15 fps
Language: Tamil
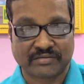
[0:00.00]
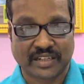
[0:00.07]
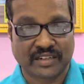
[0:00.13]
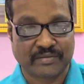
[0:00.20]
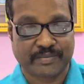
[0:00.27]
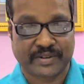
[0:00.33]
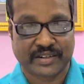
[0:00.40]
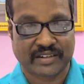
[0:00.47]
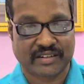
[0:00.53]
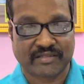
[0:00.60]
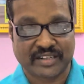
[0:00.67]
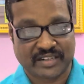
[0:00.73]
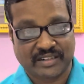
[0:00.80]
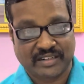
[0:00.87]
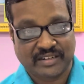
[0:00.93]
நல்ல பழக்க
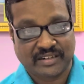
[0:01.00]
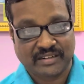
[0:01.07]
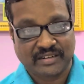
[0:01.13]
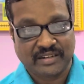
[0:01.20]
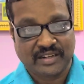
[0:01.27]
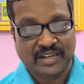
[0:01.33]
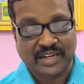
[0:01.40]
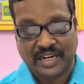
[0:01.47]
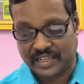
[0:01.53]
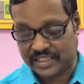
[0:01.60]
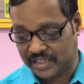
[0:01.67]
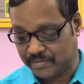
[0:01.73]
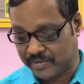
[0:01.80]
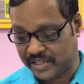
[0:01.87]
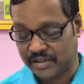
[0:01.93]
வழக்கங்கள் அதே
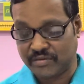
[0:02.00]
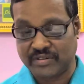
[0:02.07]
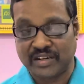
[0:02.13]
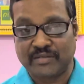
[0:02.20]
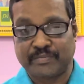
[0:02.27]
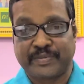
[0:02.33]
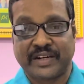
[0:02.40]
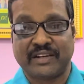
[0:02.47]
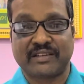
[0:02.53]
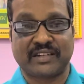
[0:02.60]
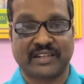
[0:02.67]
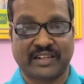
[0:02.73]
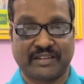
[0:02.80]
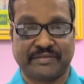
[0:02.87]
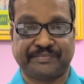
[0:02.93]
மாதிரி உடல்
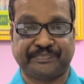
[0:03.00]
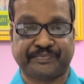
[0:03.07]
பயிற்சிகள்